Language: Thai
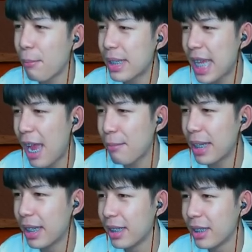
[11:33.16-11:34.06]
มันช้าไป
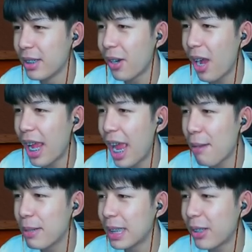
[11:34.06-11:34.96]
ขอให้ห้า
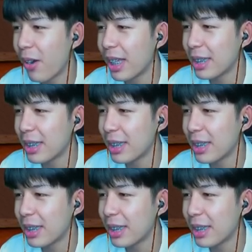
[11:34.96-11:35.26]
หมื่นก่อน